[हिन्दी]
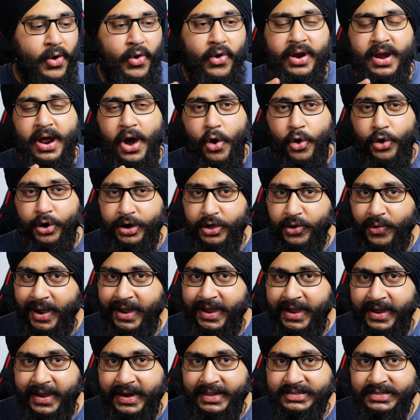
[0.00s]
और ऑडियो
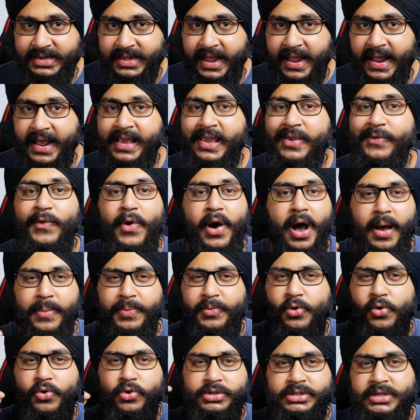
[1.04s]
आईडी टेस्ट ये है कि वो
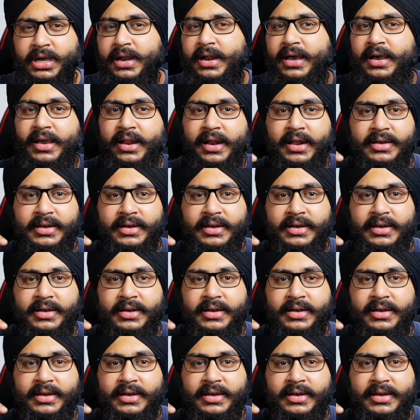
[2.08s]
आपको कुछ अलग